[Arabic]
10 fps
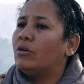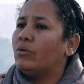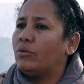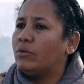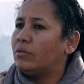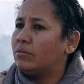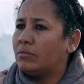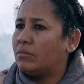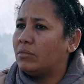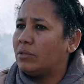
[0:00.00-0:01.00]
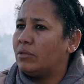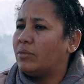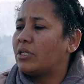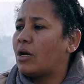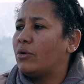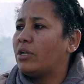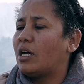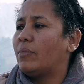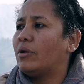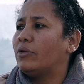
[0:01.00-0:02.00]
و تمرت خا ودي
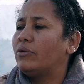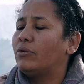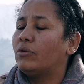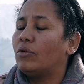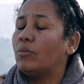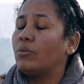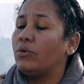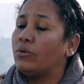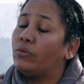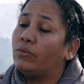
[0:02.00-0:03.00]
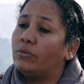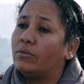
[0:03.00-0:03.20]
خا مالتي كوم يو